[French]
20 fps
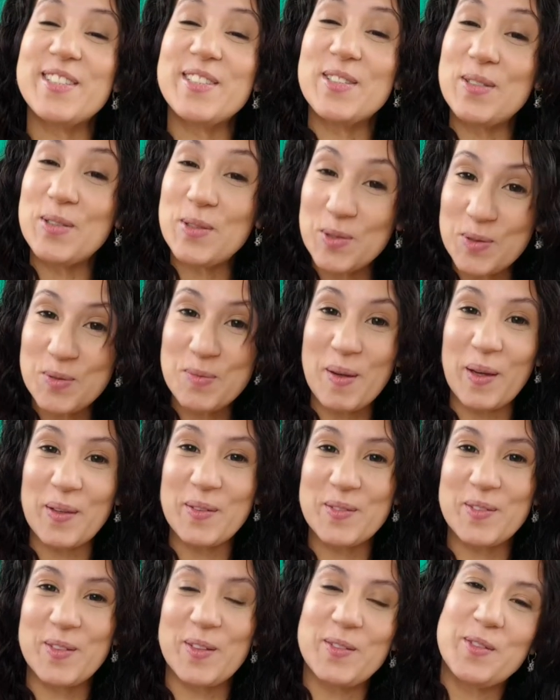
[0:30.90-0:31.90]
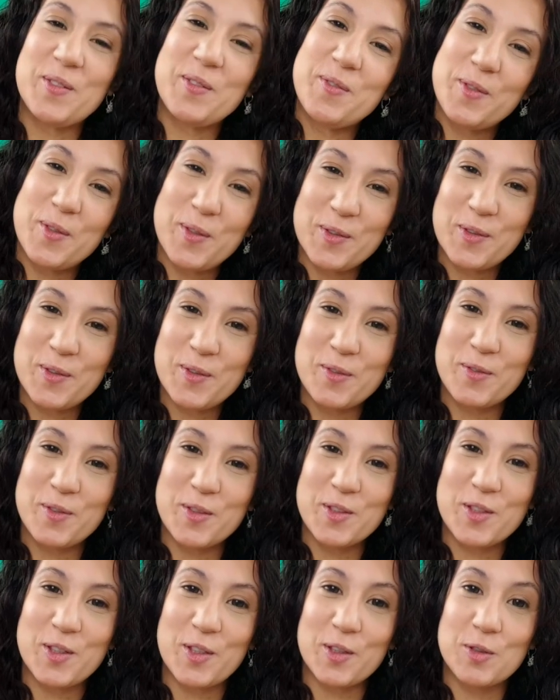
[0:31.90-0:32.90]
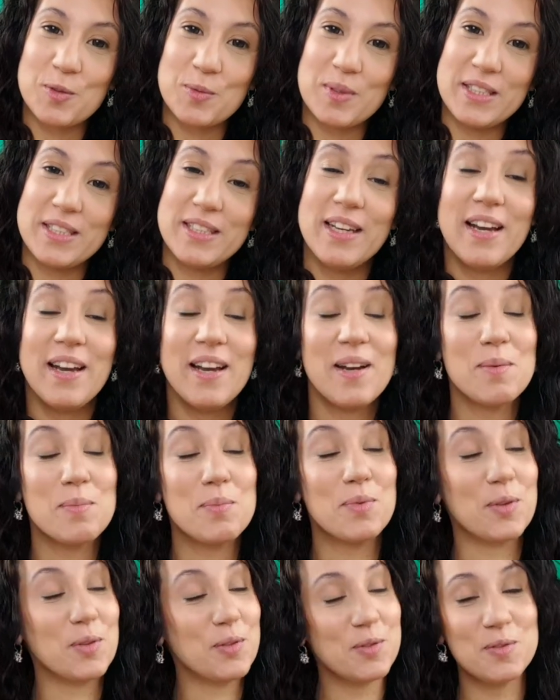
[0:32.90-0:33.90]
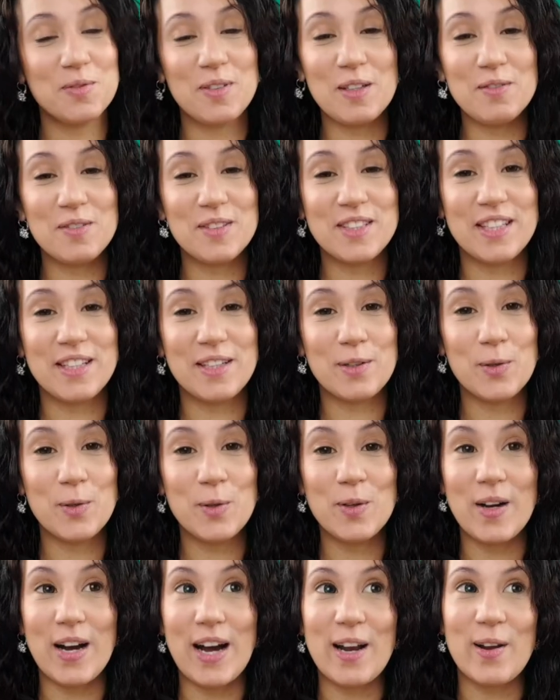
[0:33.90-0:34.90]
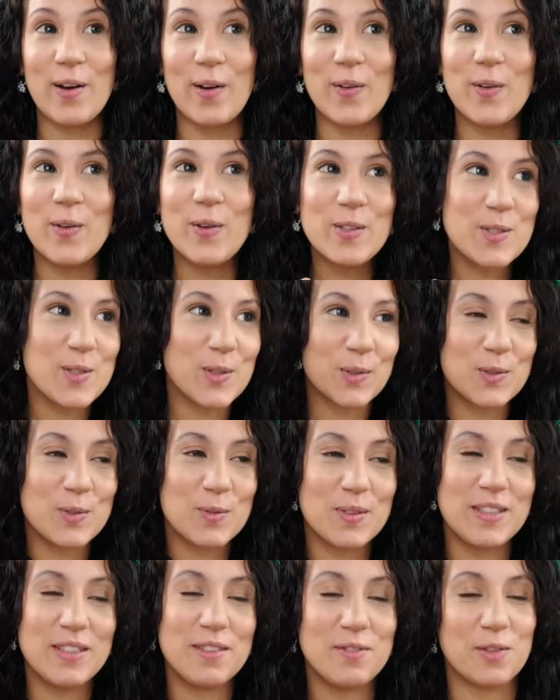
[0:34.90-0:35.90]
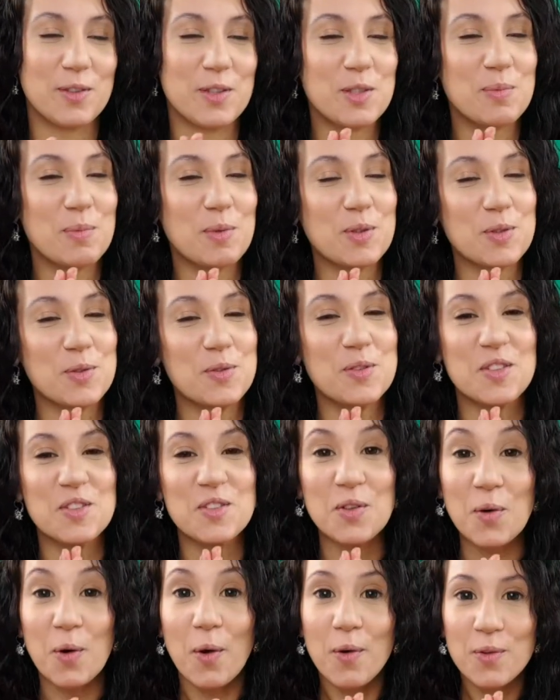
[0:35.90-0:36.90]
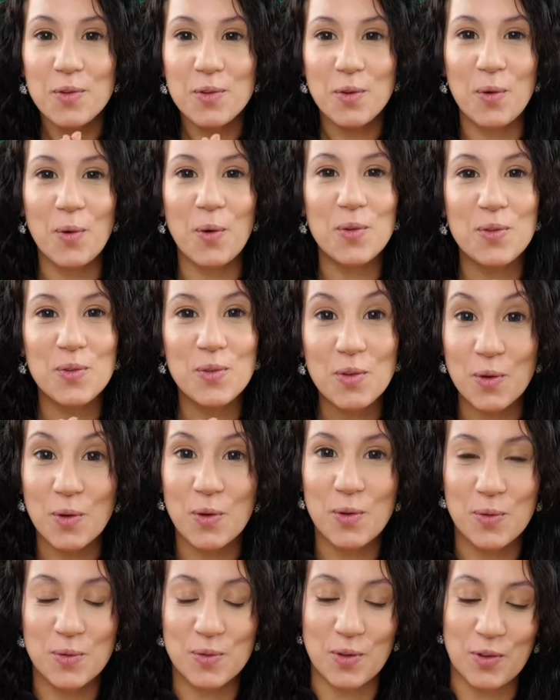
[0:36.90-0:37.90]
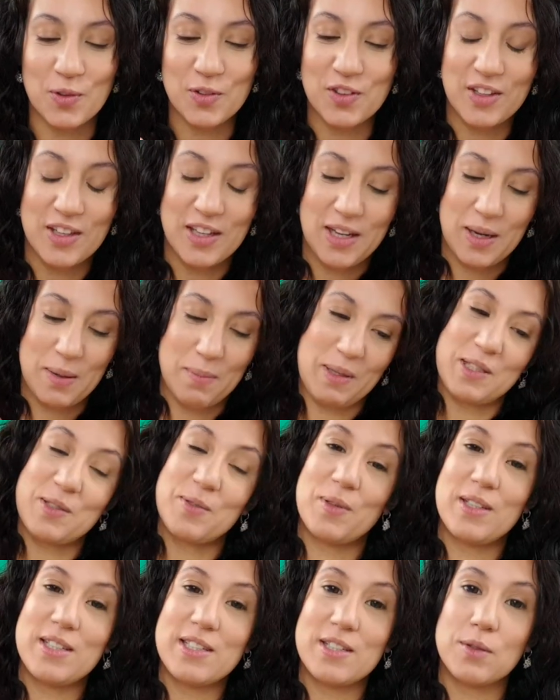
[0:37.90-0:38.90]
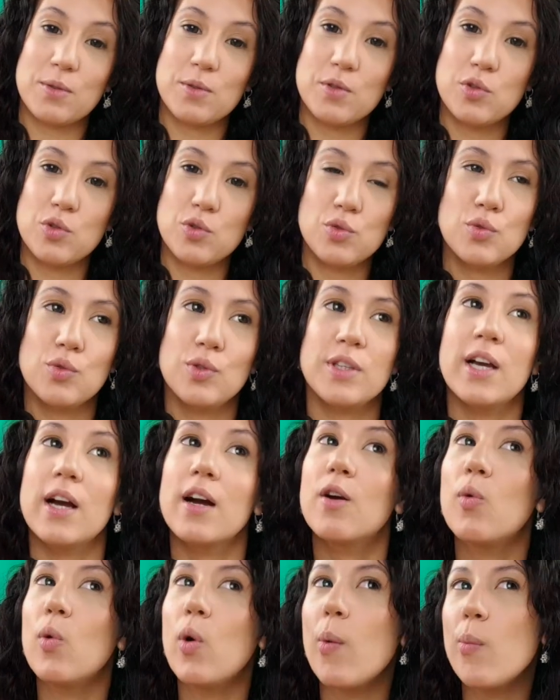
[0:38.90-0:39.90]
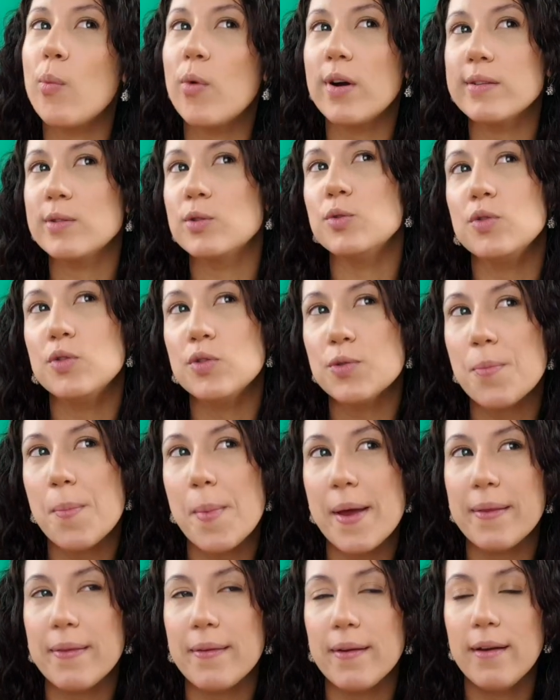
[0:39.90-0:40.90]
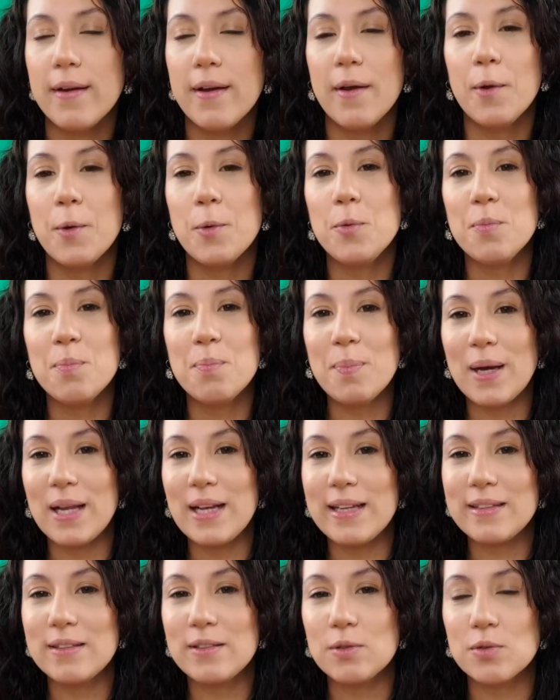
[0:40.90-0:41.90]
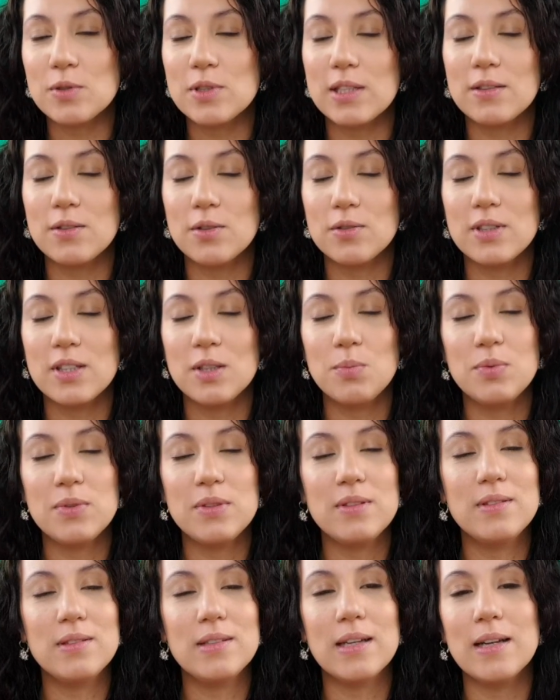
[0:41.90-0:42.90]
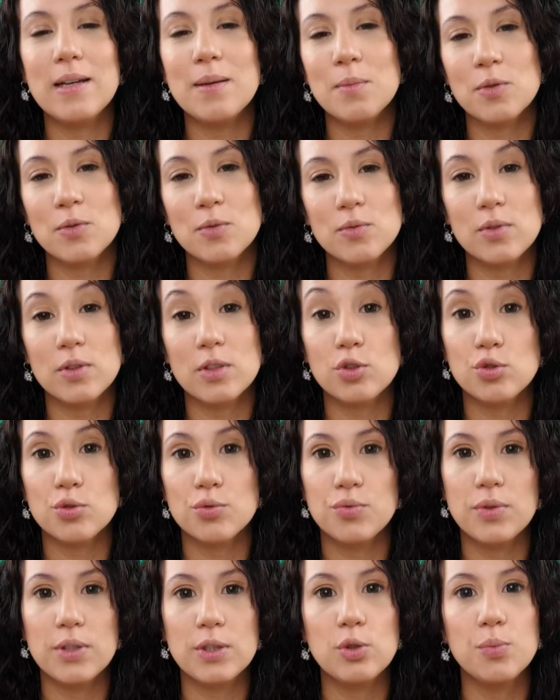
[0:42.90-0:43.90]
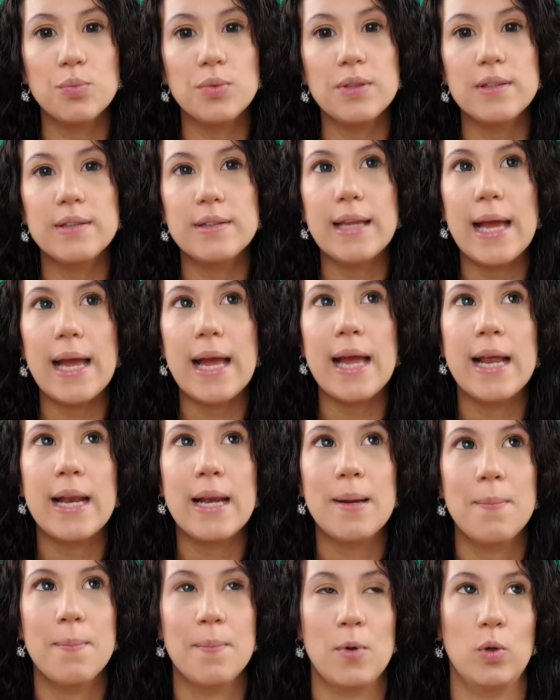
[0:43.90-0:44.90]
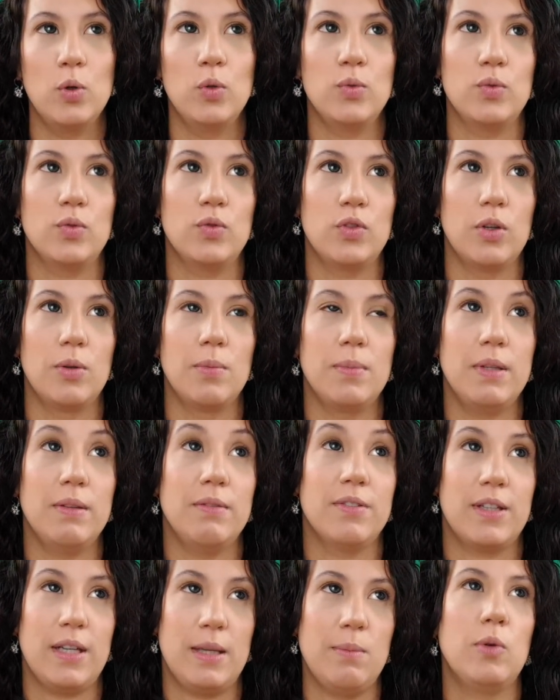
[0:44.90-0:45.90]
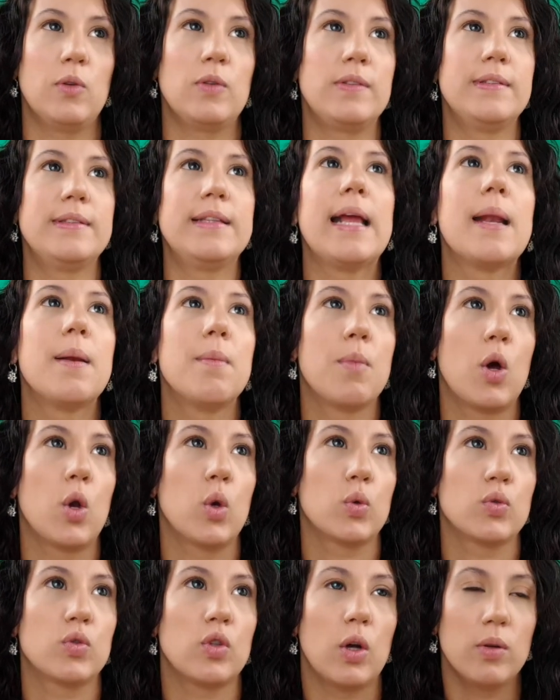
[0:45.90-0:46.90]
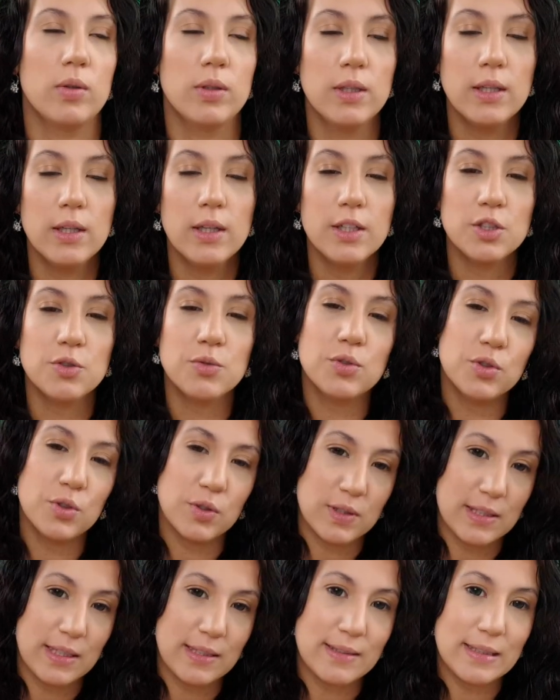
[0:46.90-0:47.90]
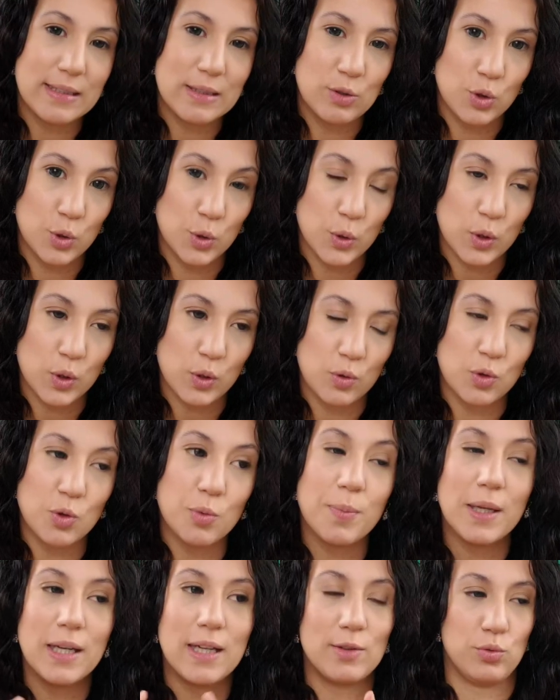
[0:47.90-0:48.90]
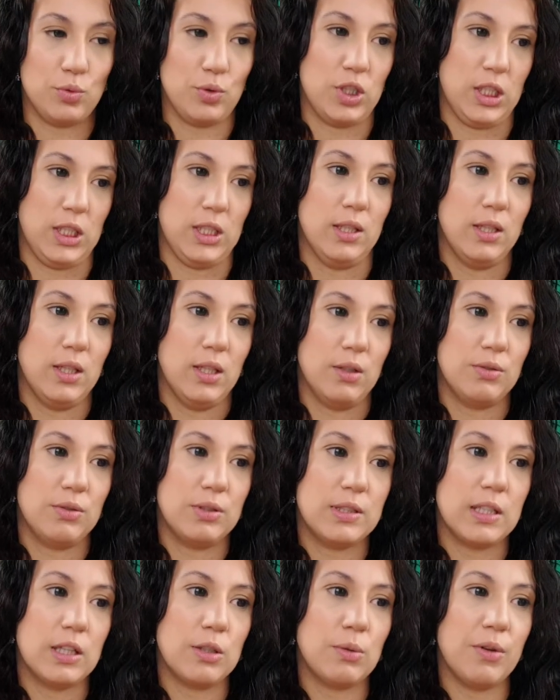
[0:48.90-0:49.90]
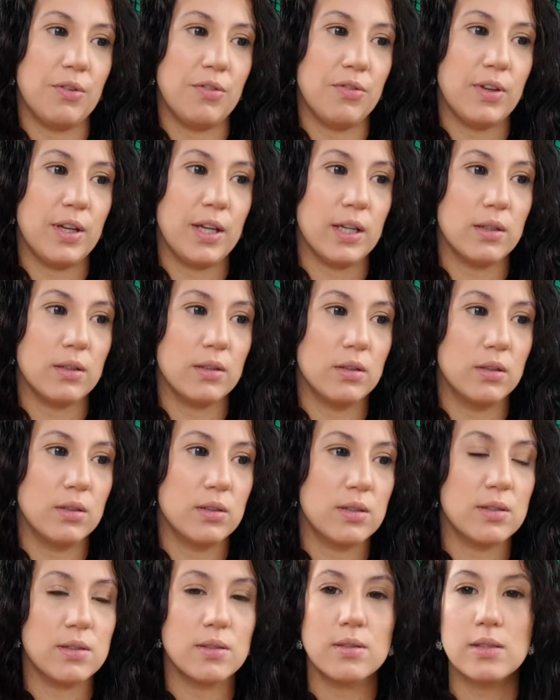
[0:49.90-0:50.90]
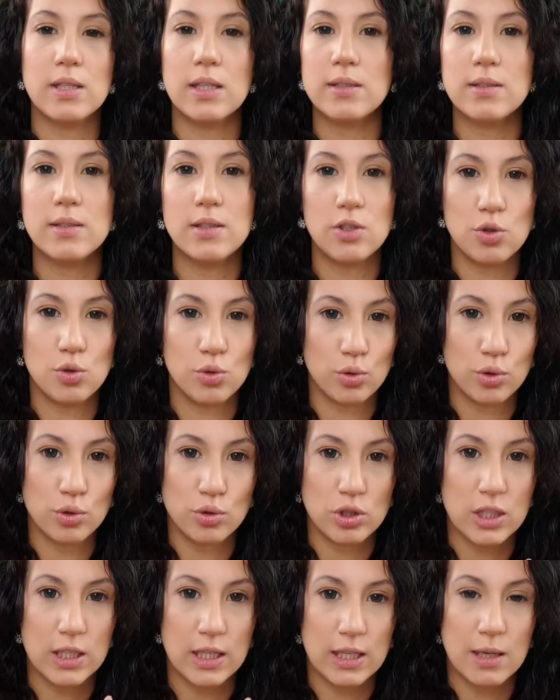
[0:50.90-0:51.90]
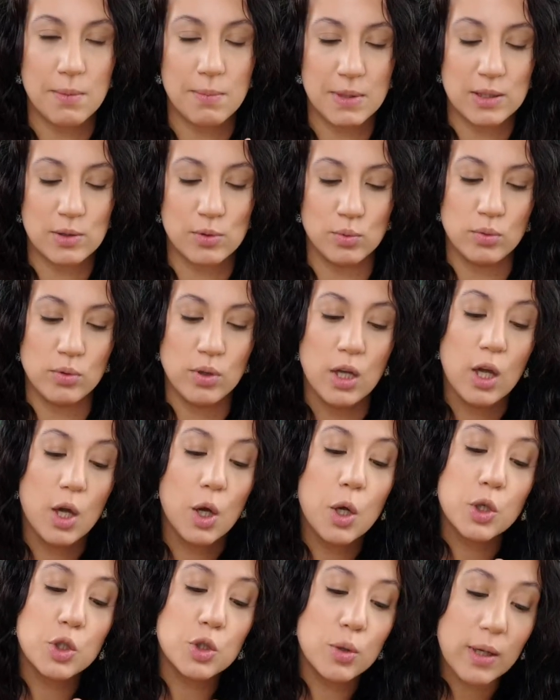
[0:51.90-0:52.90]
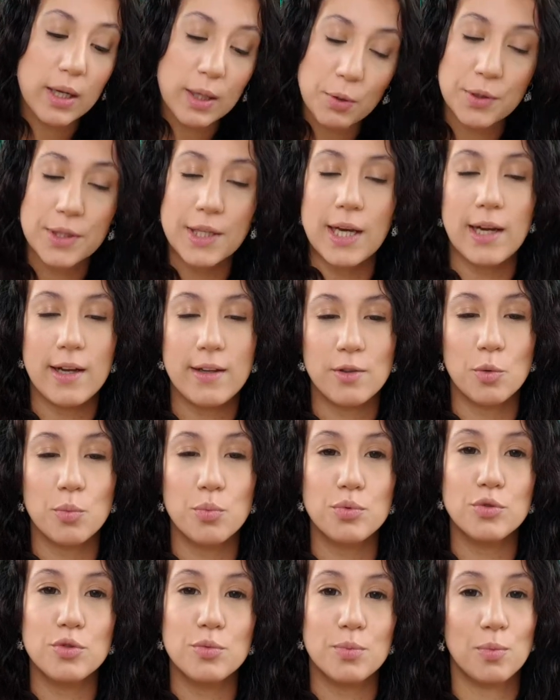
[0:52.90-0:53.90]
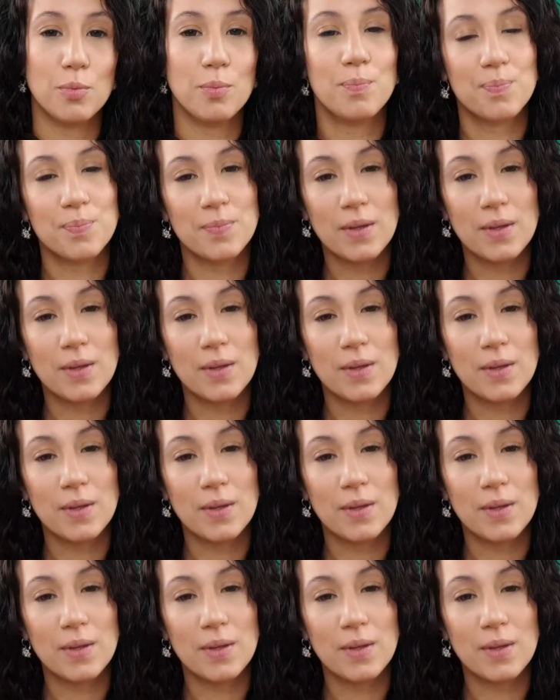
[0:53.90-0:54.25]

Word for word: suis super contente de vous retrouver aujourd'hui pour une nouvelle vidéo. Alors aujourd'hui, franchement, je suis trop, trop, trop contente parce que là, j'ai reçu il y a quoi, moins d'une semaine, une palette que j'attendais depuis tellement longtemps et que je voulais depuis tellement longtemps, mais vraiment tellement longtemps. Je vous jure, ça a été dur de pas la toucher. Et que ça doit faire 5-6 euh, jours que je l'ai à la maison. Je la regarde, en plus, bon,